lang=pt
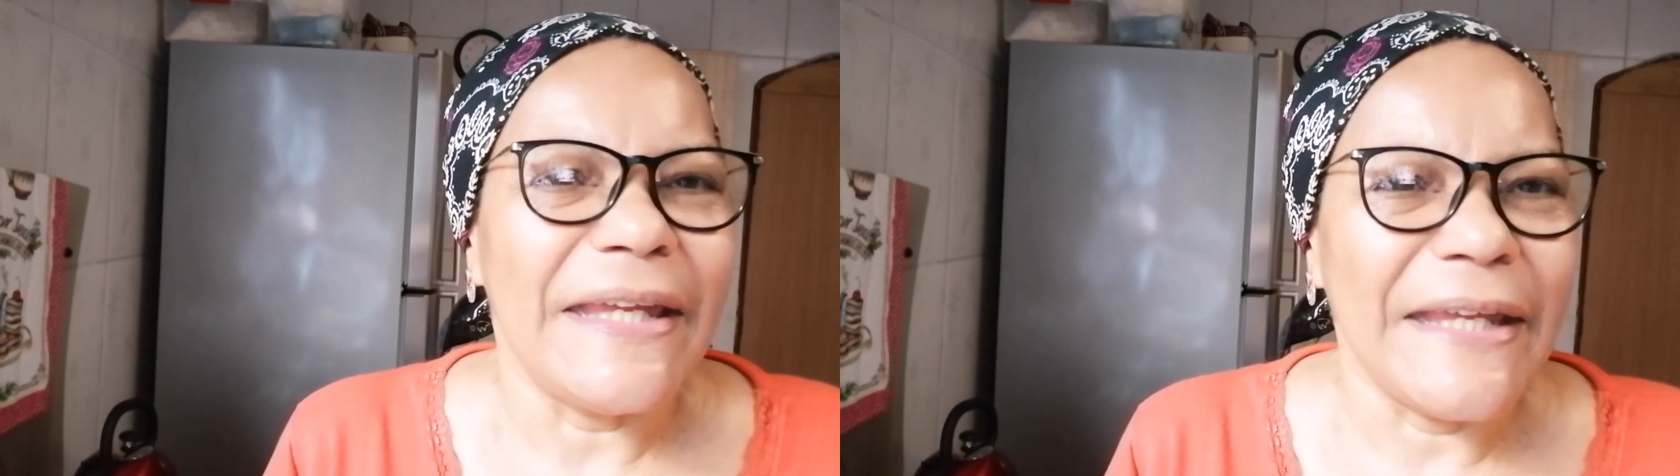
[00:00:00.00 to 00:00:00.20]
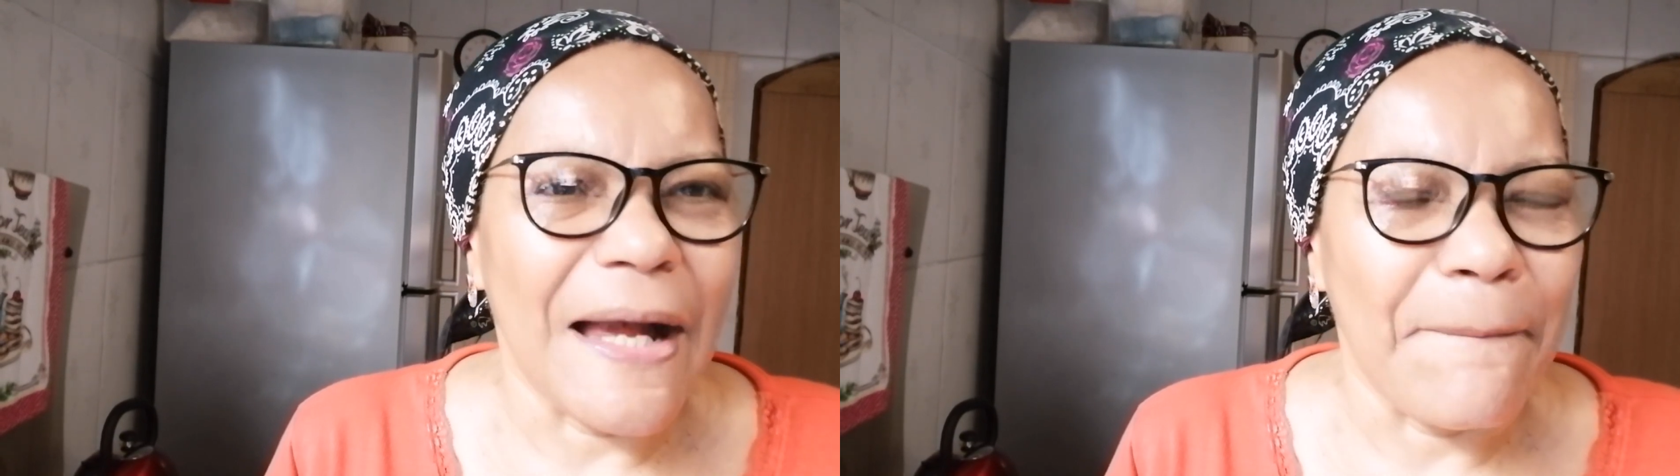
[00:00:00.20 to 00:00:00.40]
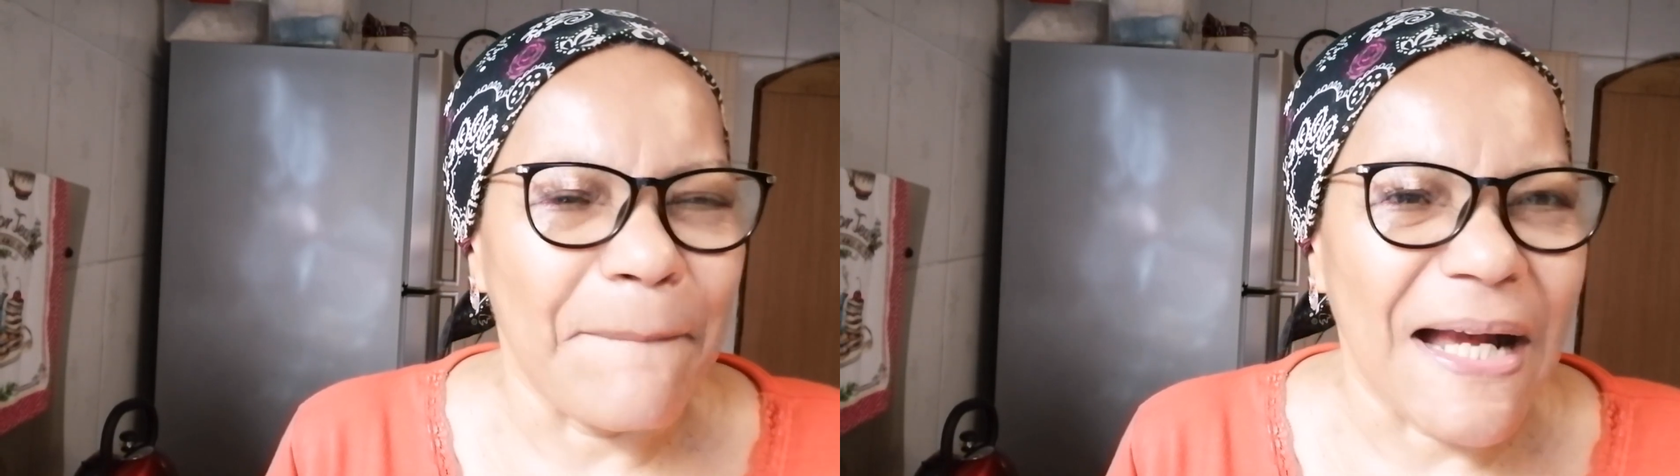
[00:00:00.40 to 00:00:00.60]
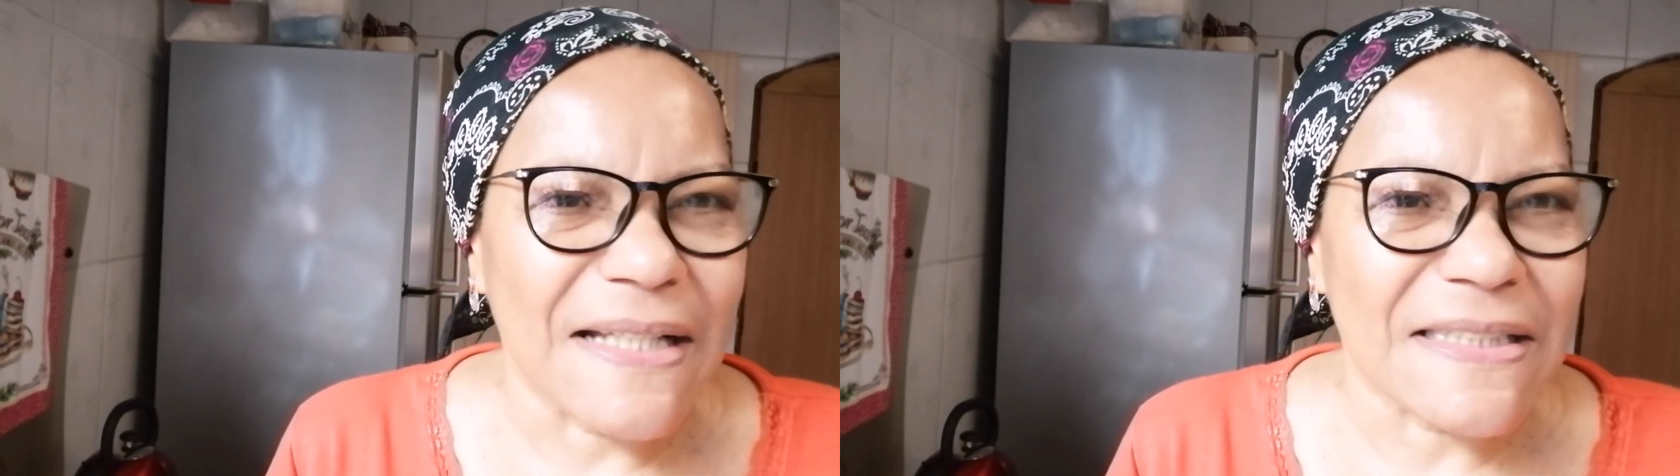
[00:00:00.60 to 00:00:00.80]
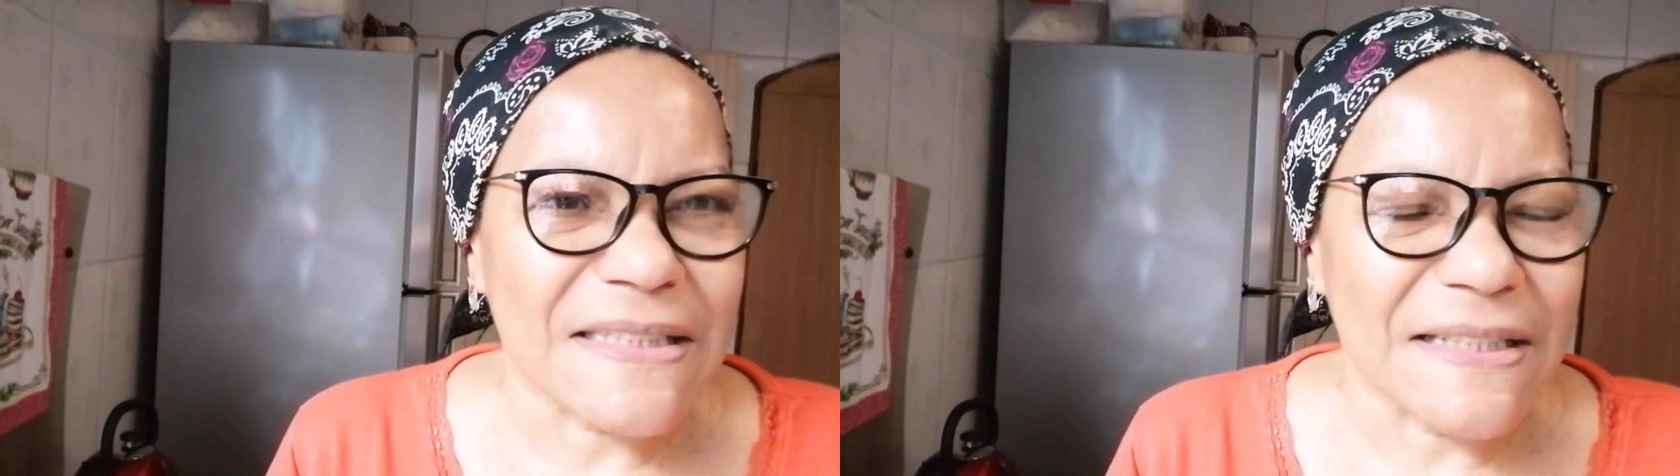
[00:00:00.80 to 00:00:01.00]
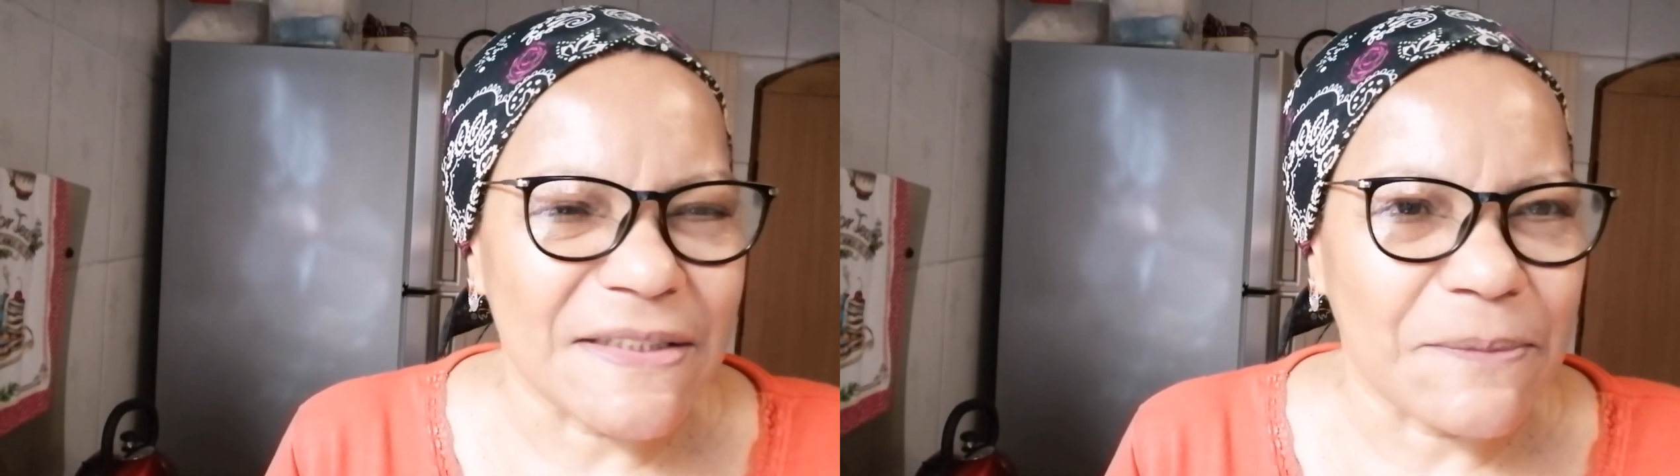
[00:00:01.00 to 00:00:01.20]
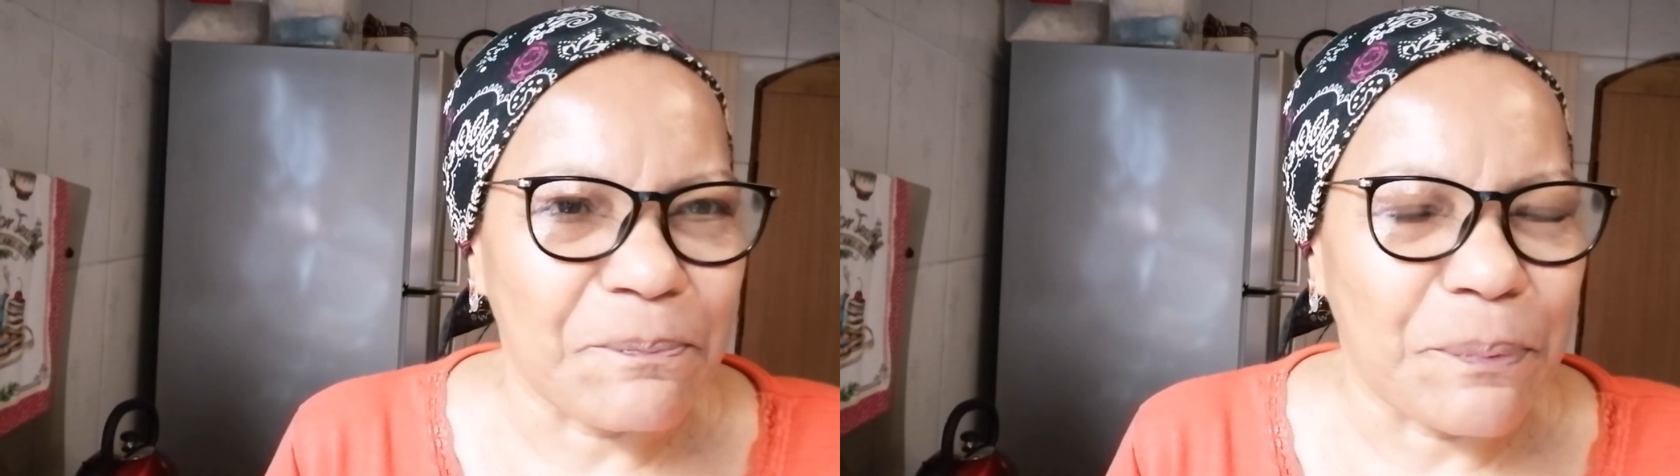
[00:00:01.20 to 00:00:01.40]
E a massa de